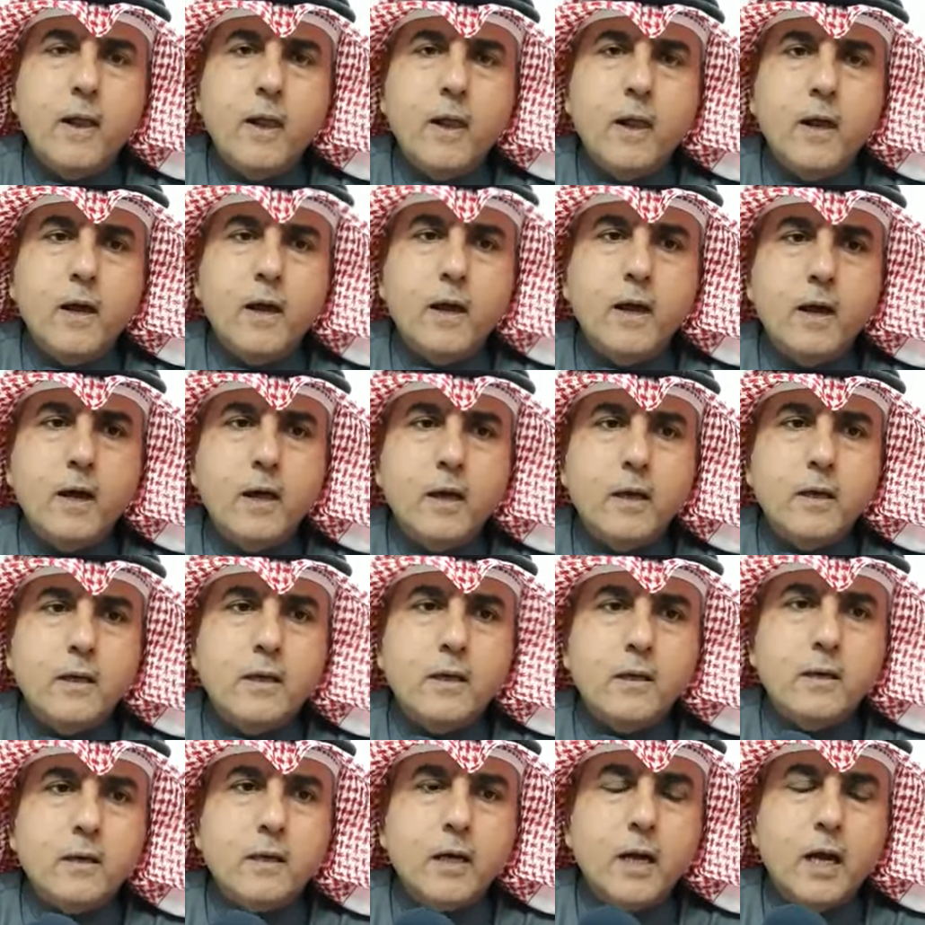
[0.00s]

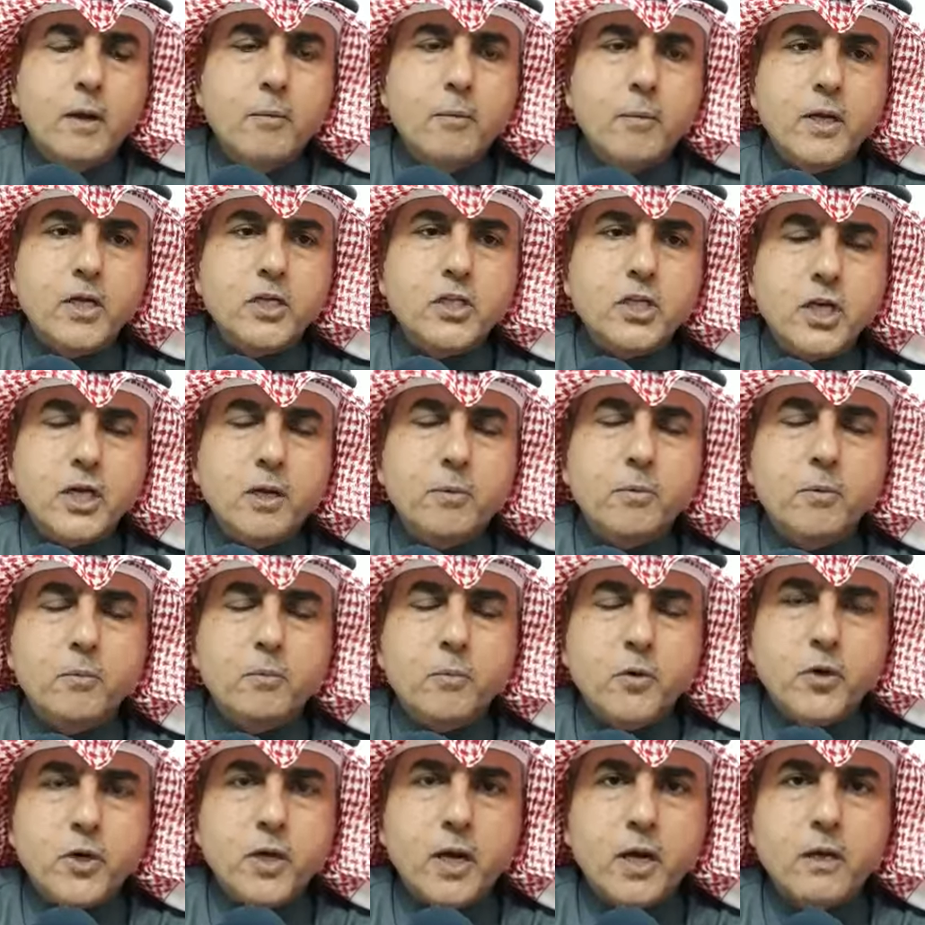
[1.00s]
آه راح نبلش احنا من
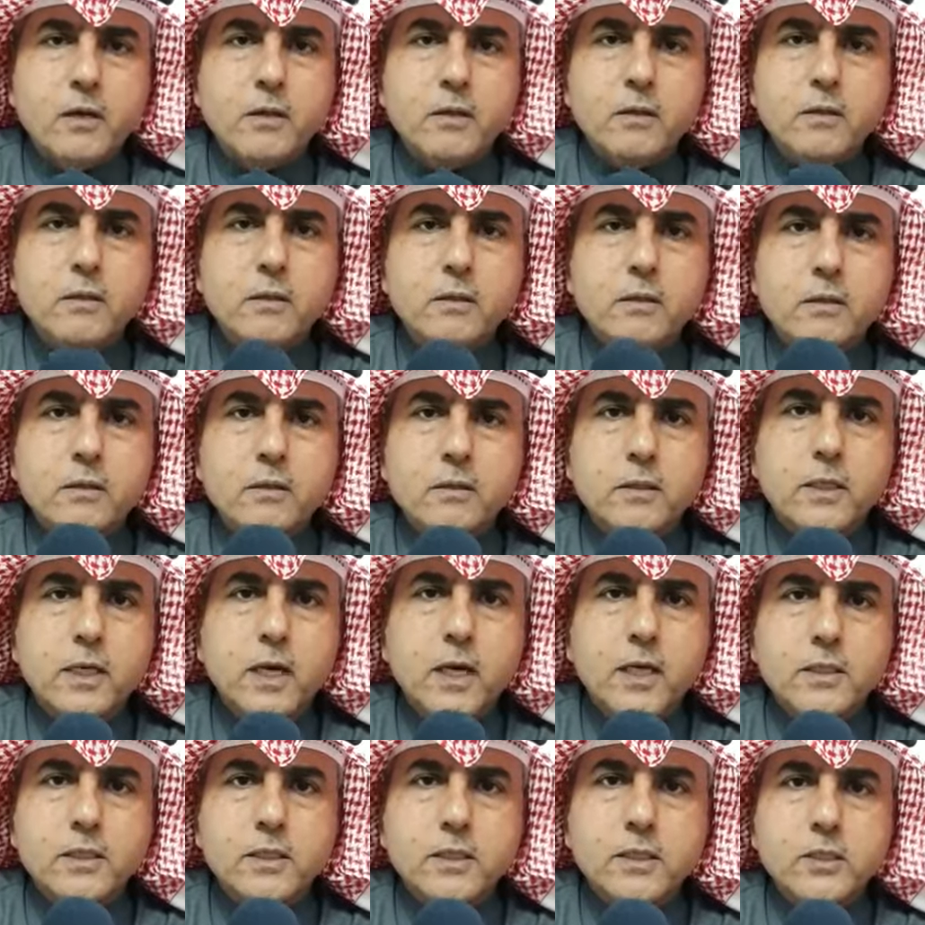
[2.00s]
بكره آه
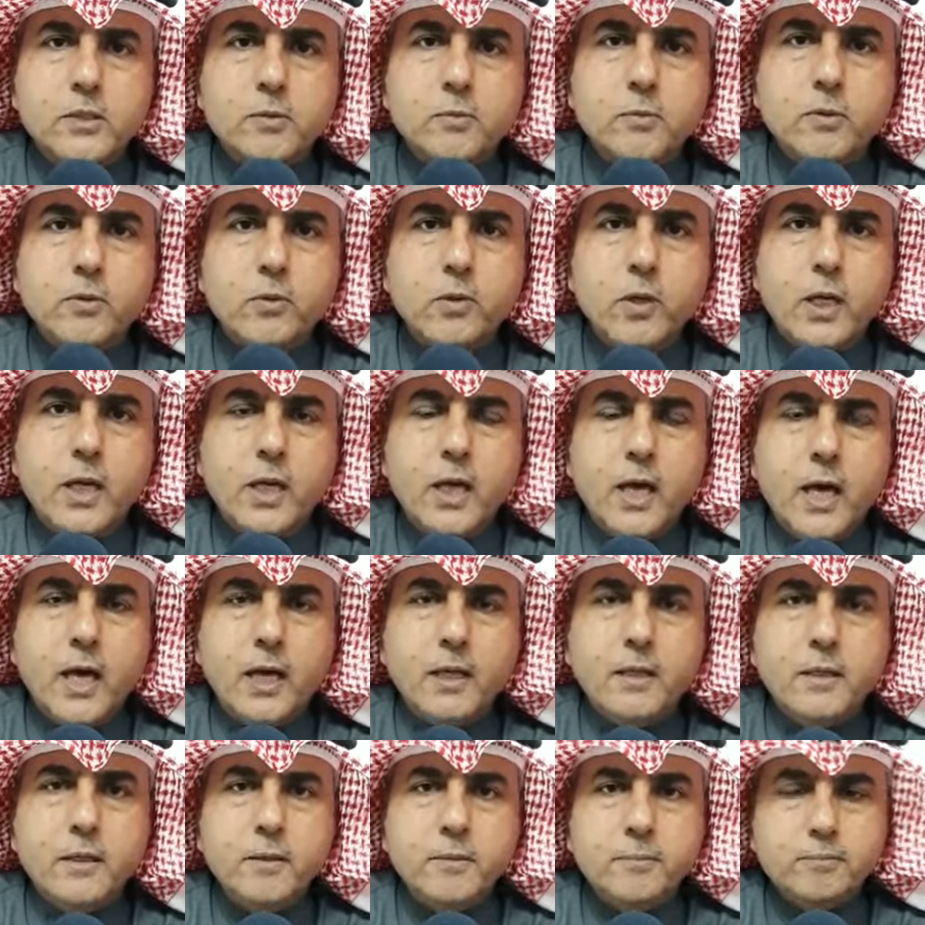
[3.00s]
كاس سمو ولي
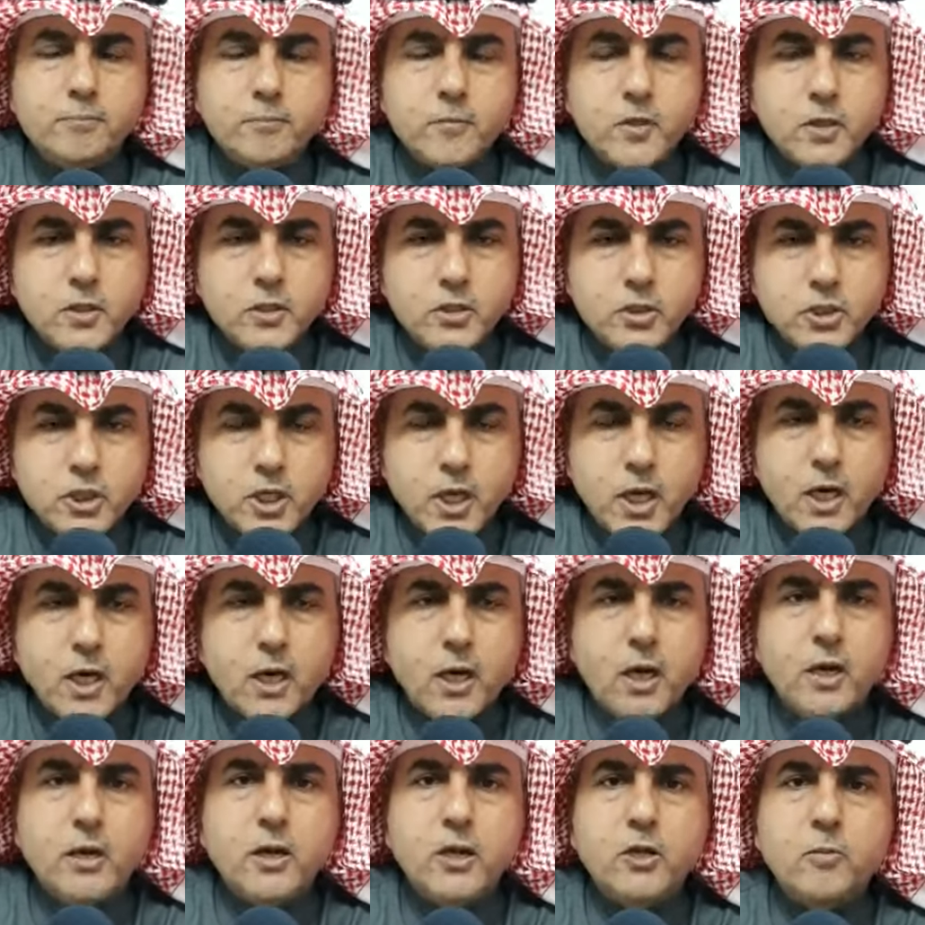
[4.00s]
العهد ان شاء
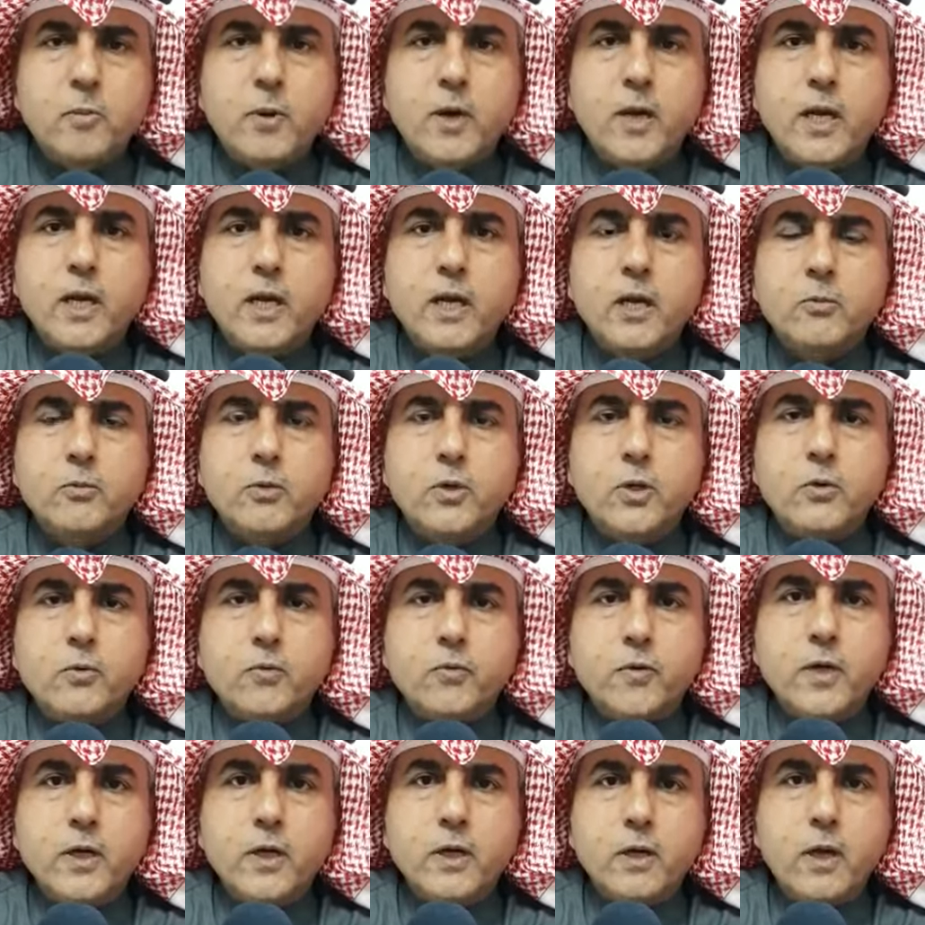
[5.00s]
الله نتمنى لهم
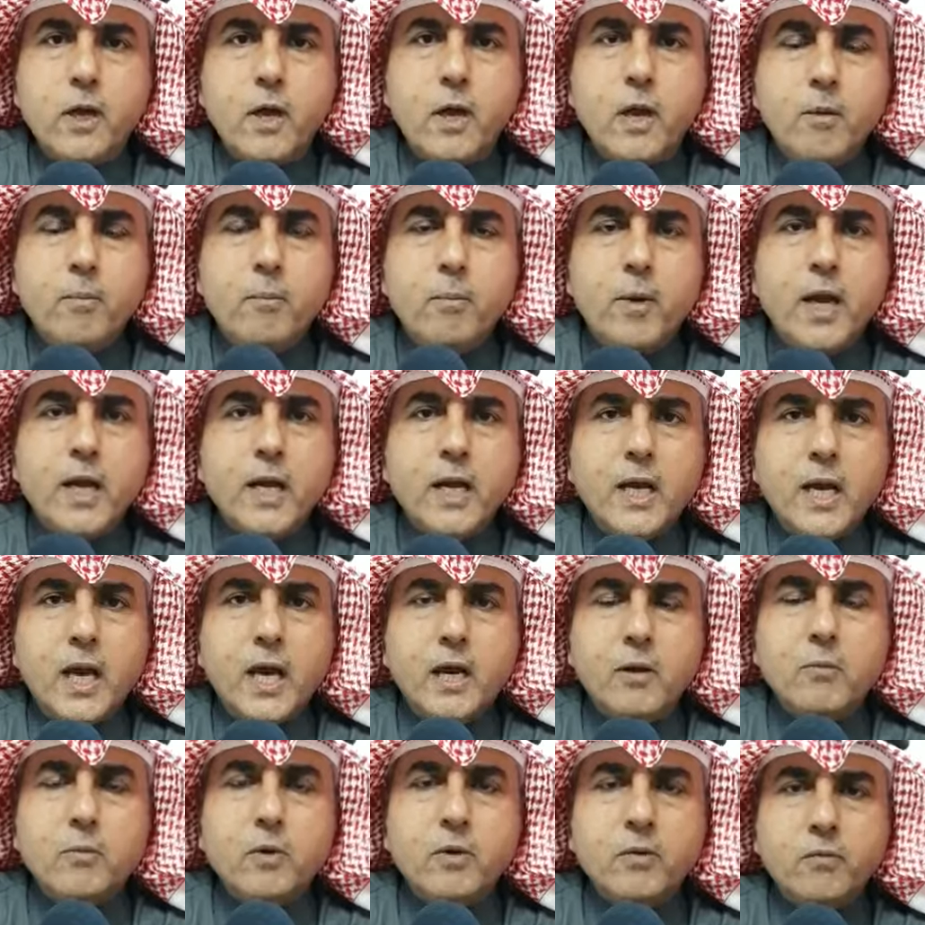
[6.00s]
توفيق معنا
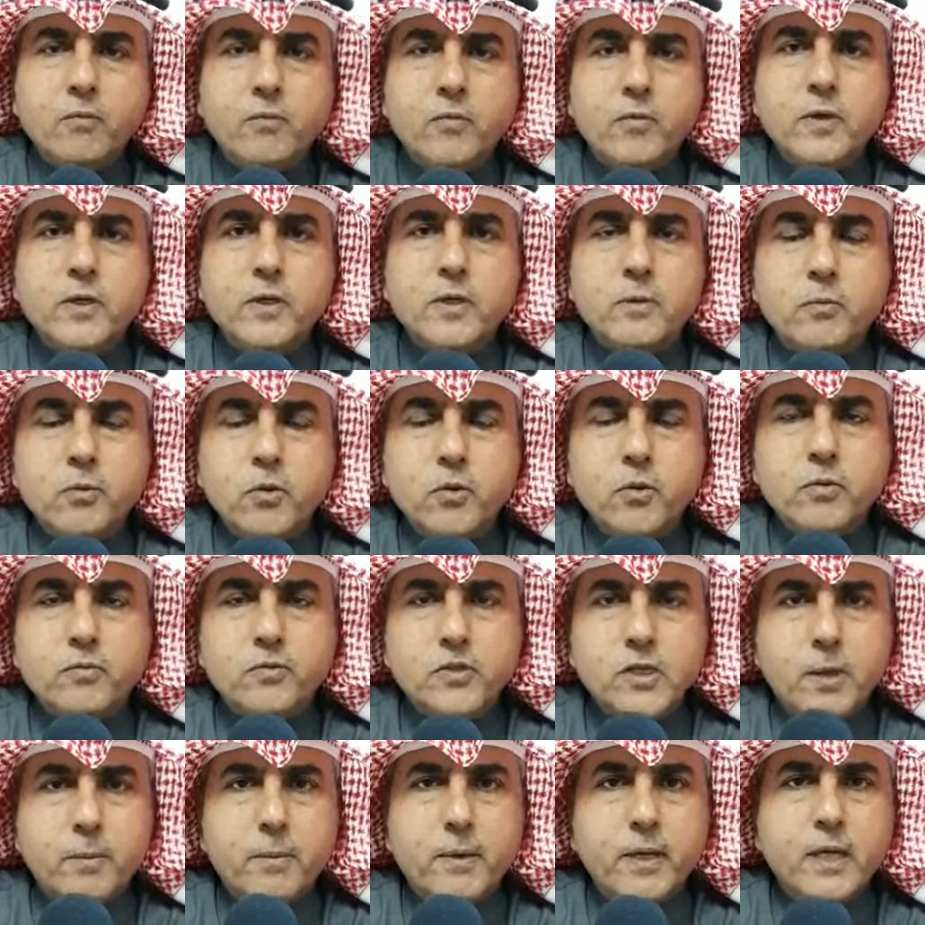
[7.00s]
قاعد نمر بظروف
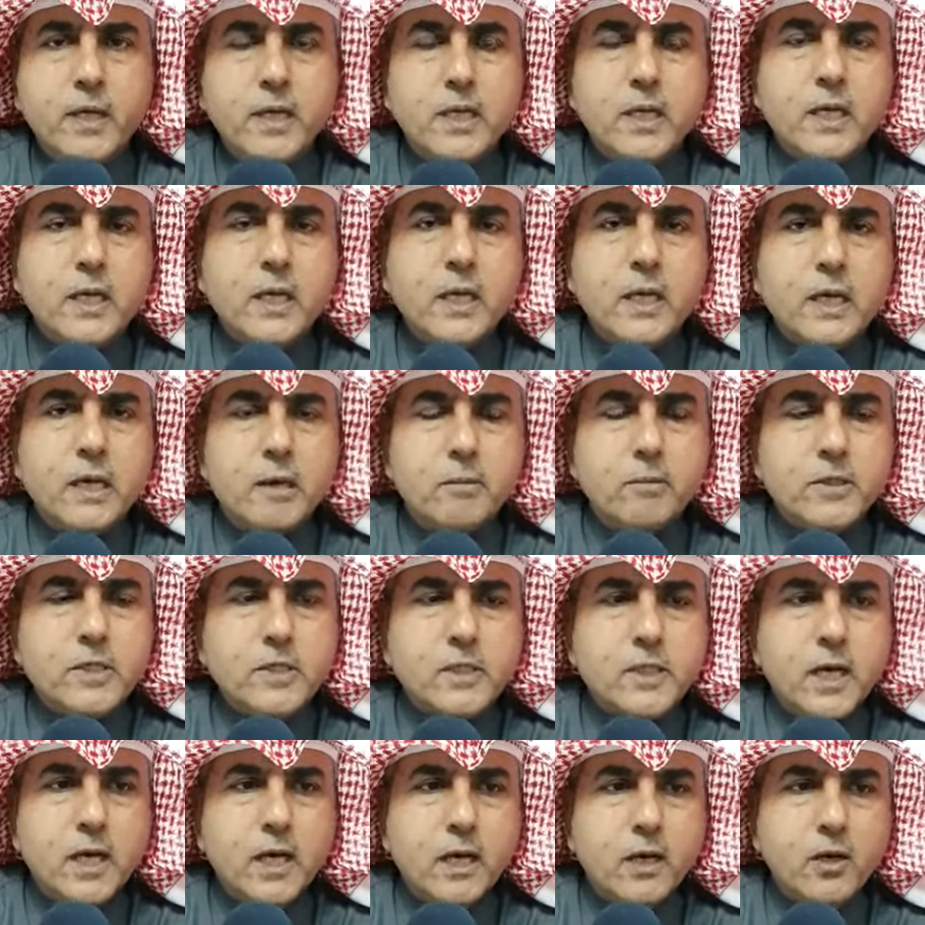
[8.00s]
صعبه انا قلت لك انا احمد
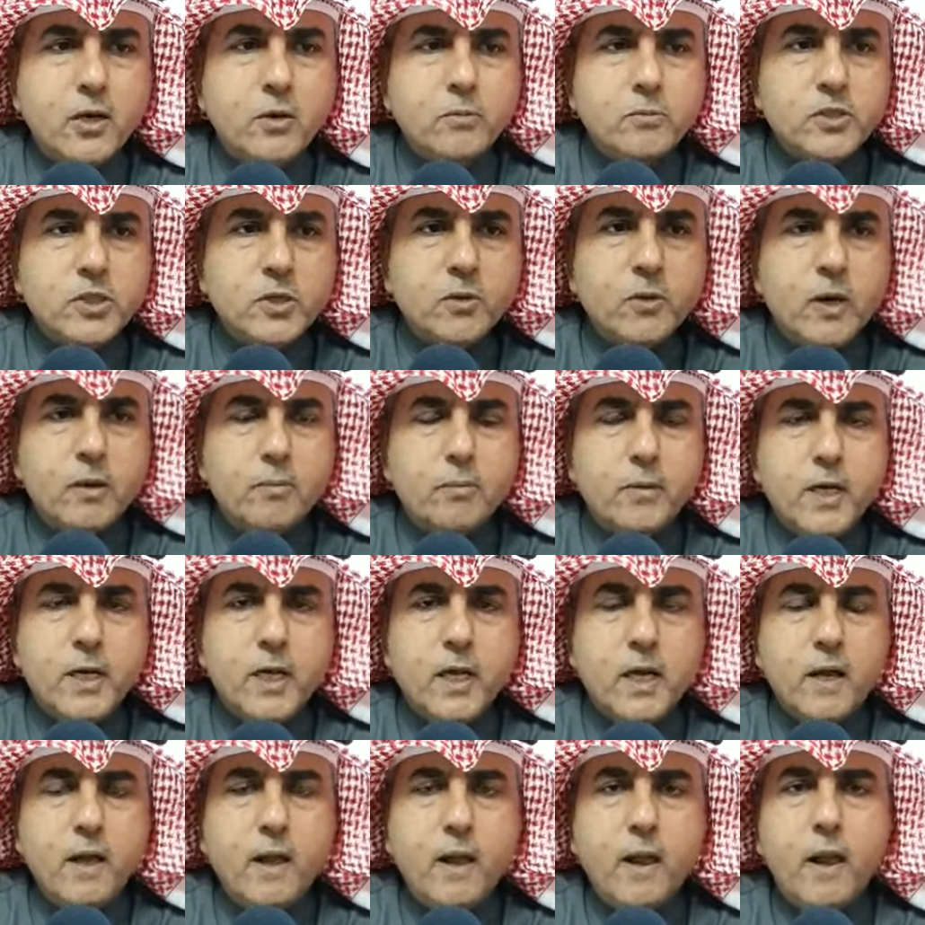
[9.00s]
صالح اليوم مسوي
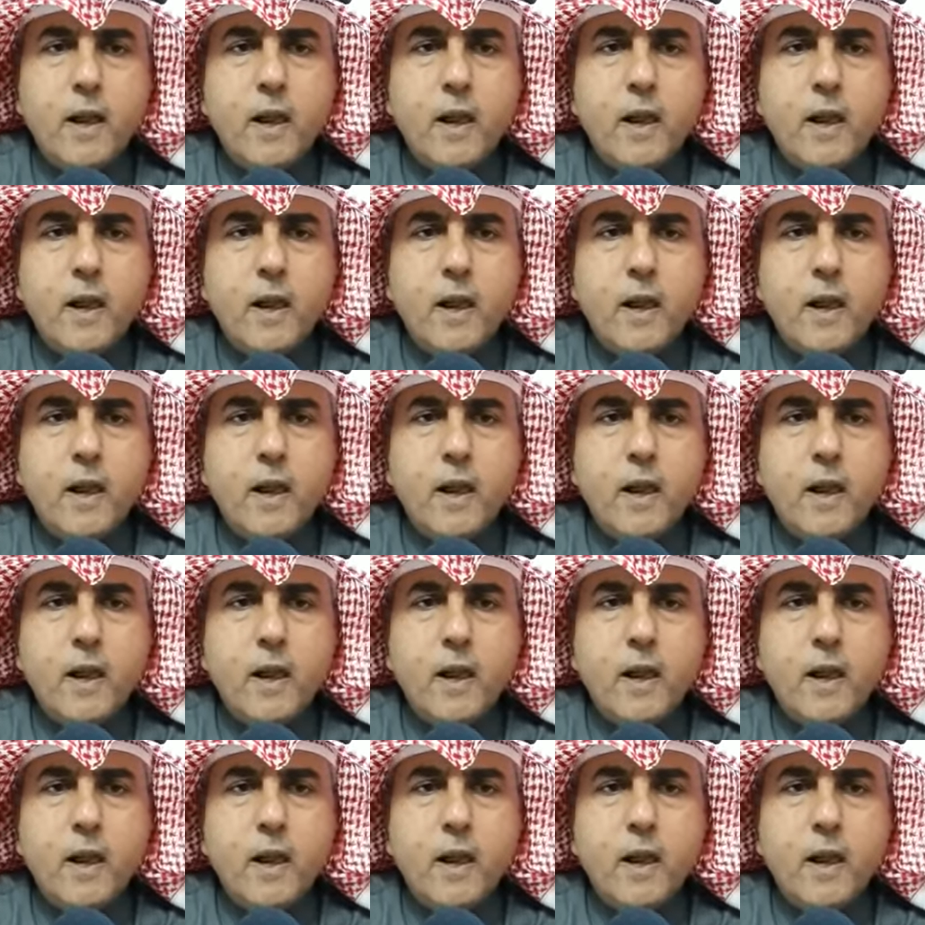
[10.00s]
عمليه